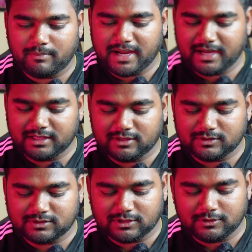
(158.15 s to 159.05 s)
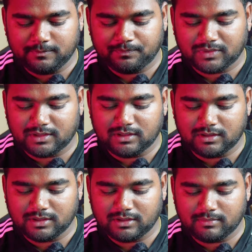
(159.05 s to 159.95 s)
బ్యాక్ అయితే వస్తాను
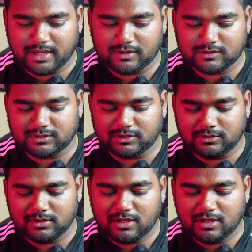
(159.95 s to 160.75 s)
ఓకే బ్యాక్ వస్తాను